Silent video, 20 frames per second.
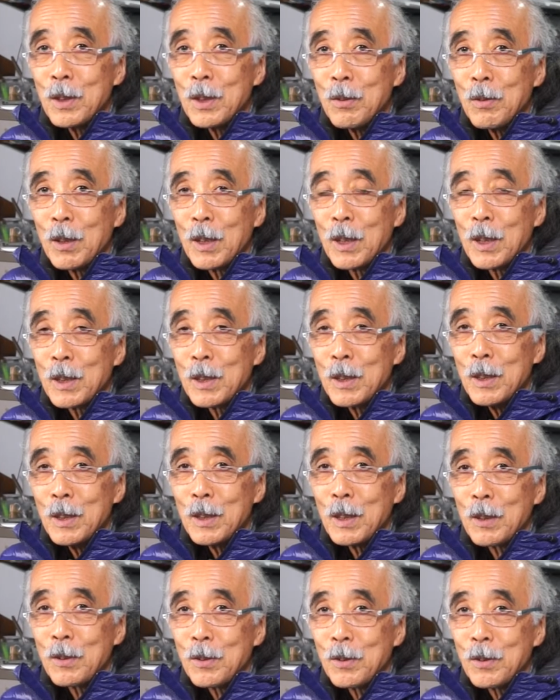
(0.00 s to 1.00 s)
には小
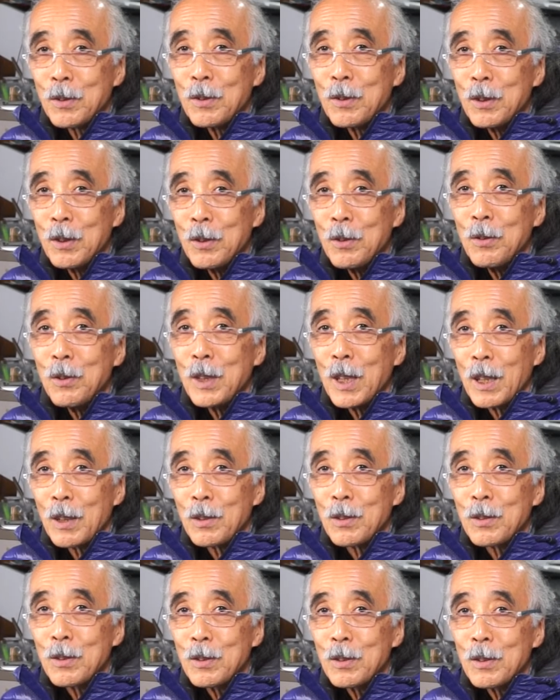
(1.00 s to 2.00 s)
さくする理由があ
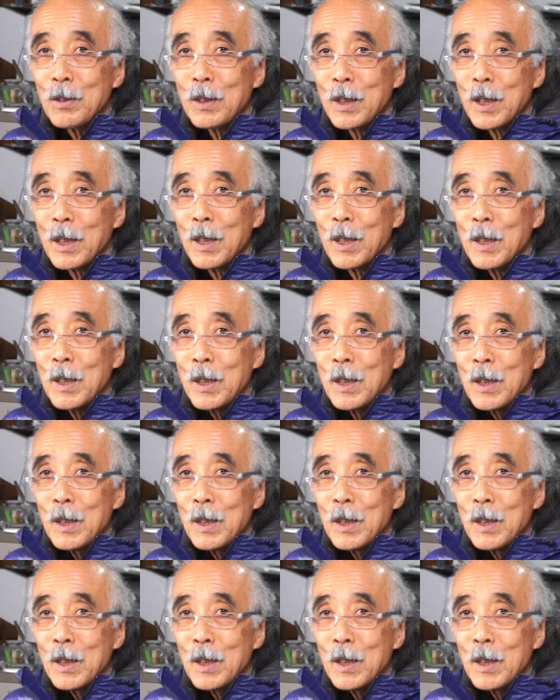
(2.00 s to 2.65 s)
るね